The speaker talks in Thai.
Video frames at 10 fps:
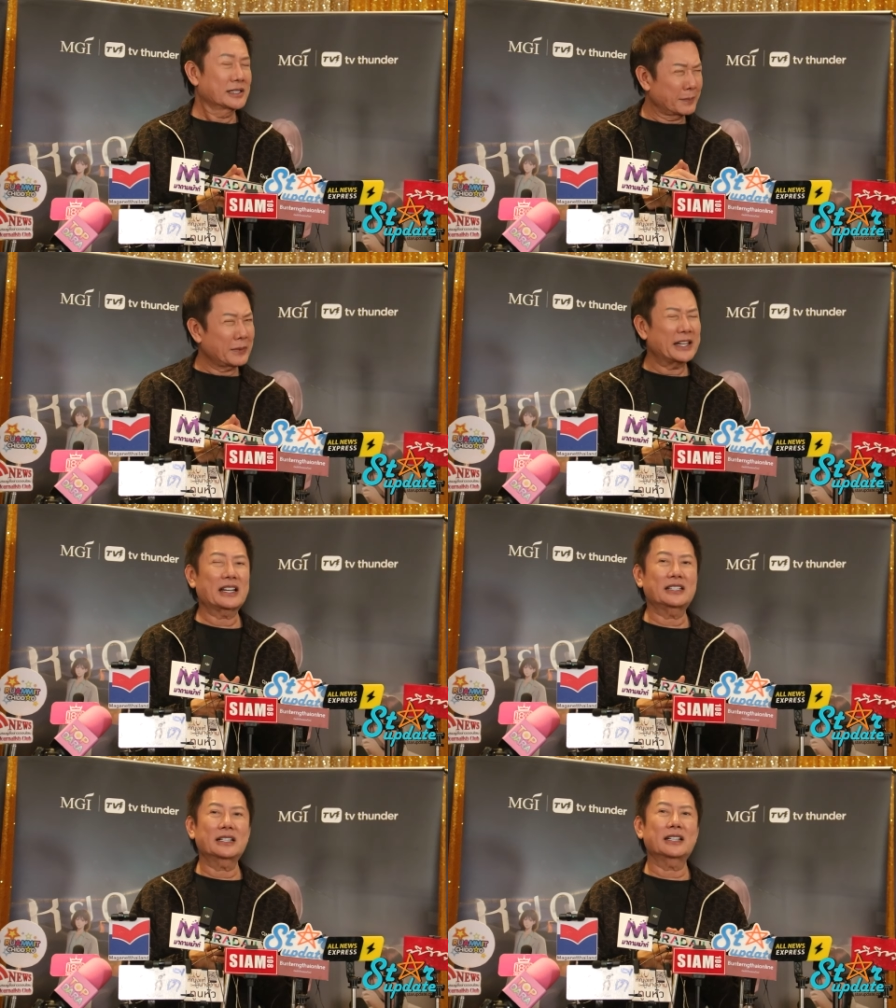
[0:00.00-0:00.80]
จำเป็นอ
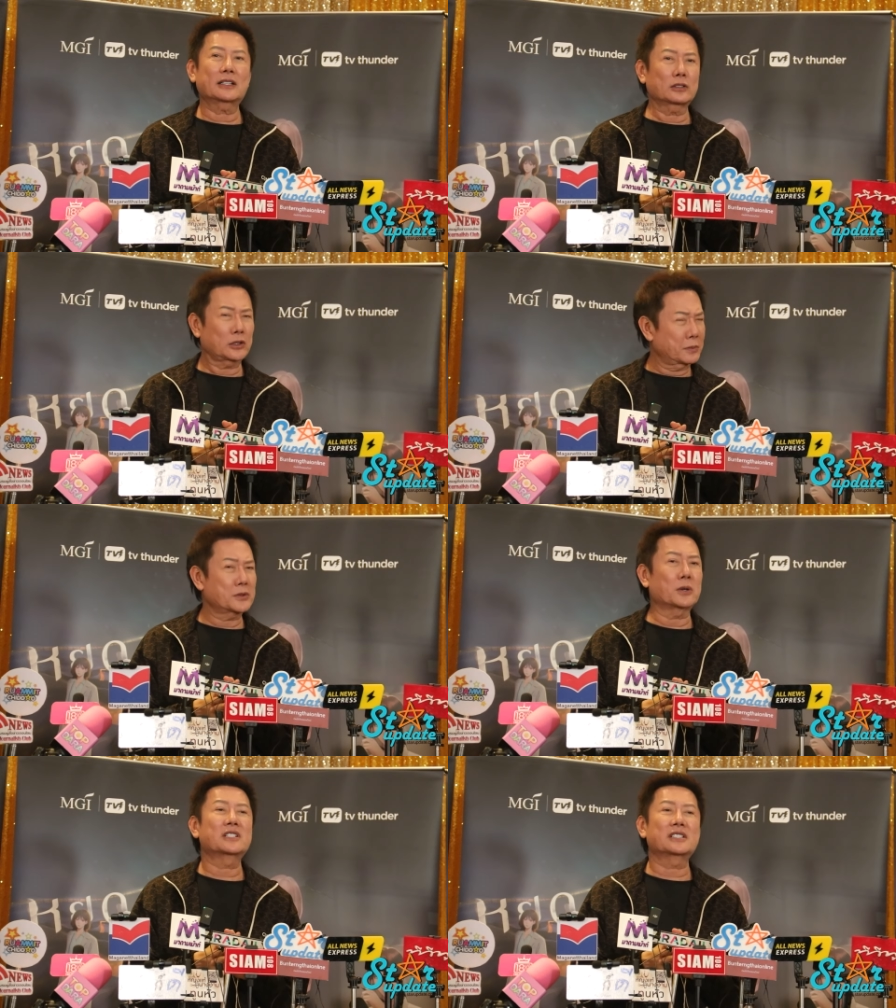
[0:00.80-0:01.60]
ย่างยิ่งที่จะต้องตอบ
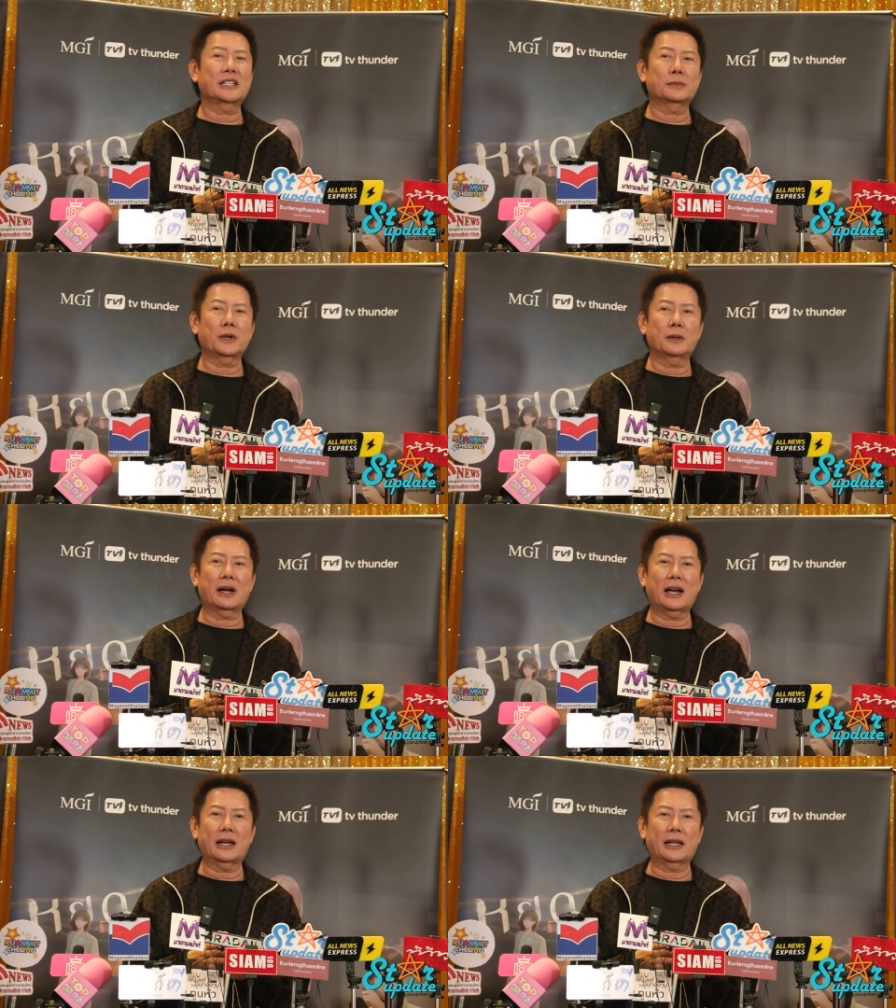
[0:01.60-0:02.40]
โจทย์จริง ๆ เพราะ
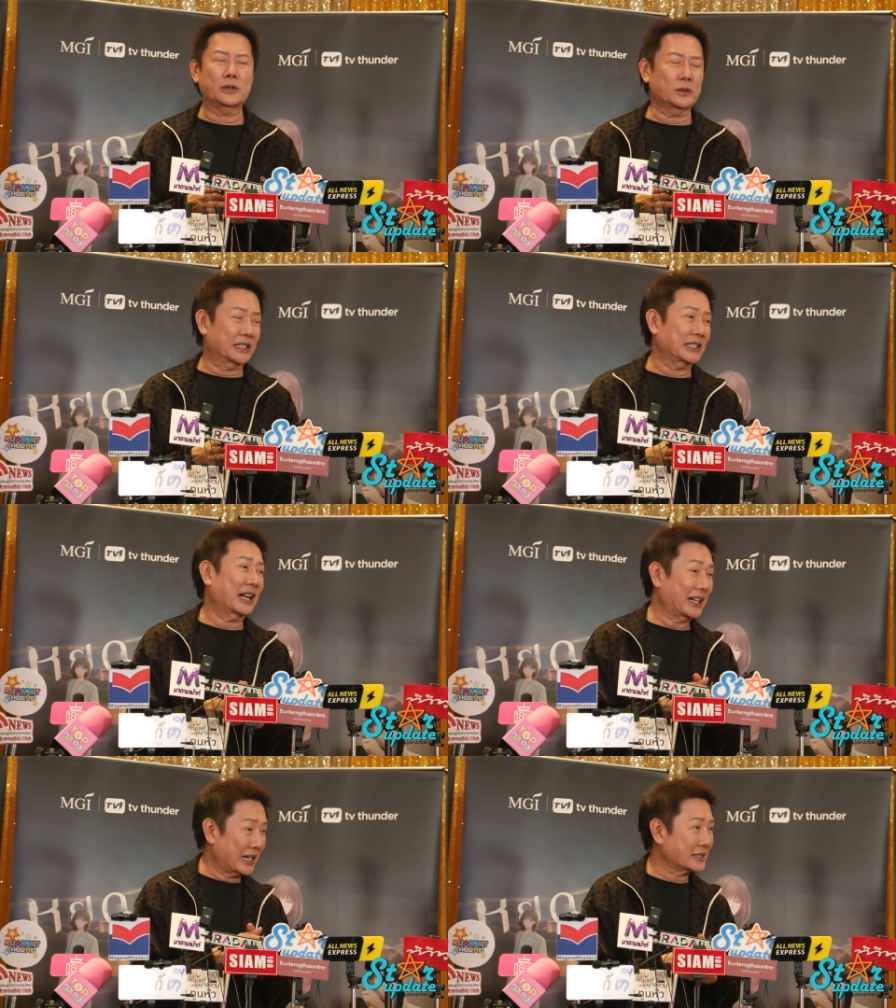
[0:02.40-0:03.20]
ว่าเราอยู่ในต
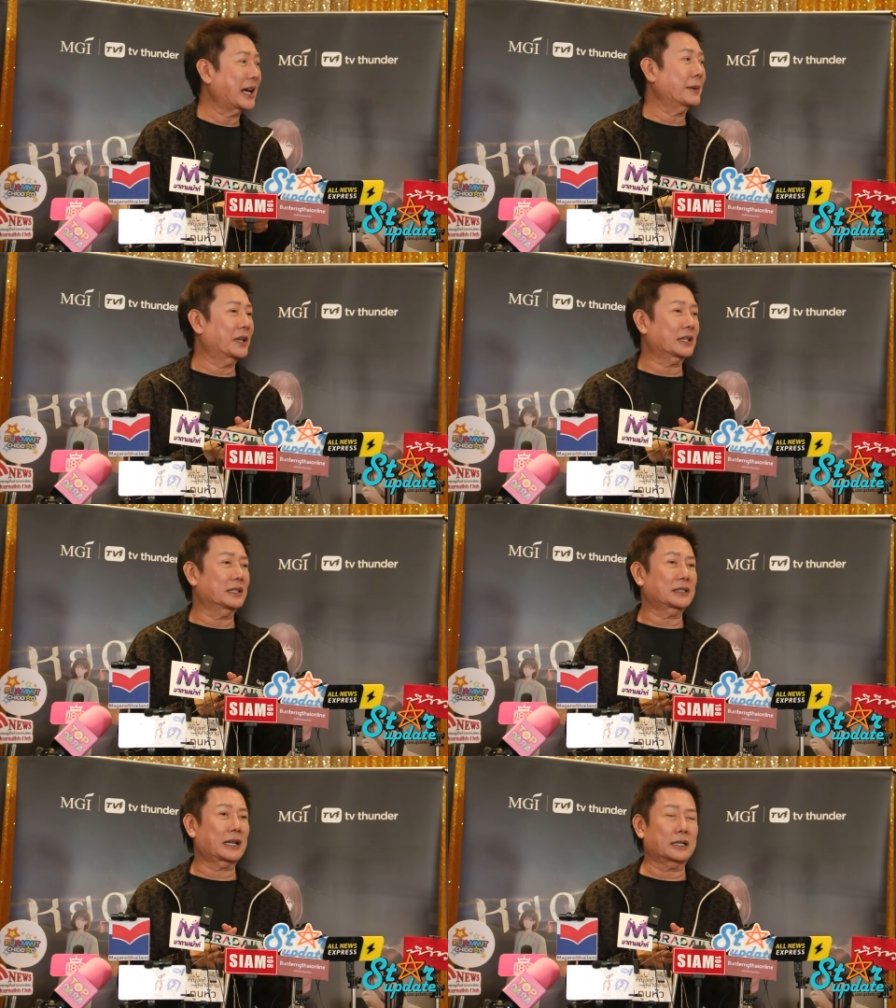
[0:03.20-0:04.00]
ลาดหลักทรัพย์แล้ว
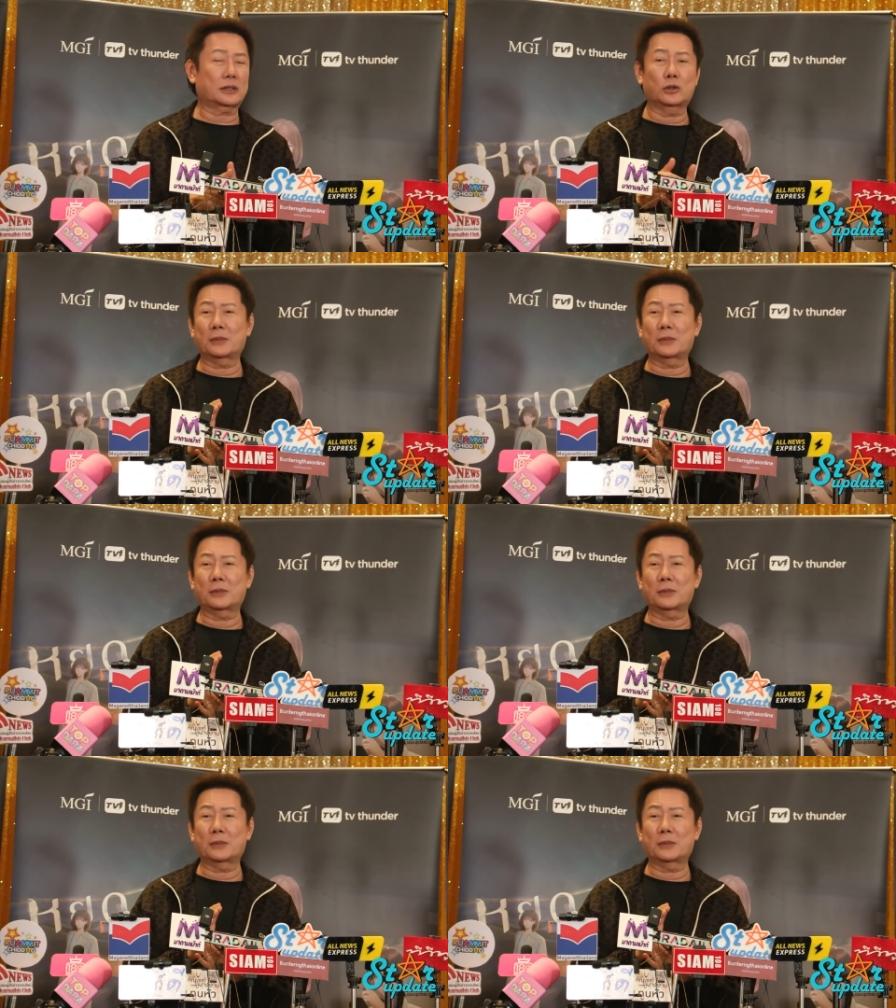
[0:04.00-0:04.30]
ก็ถ้าเกิดคุณ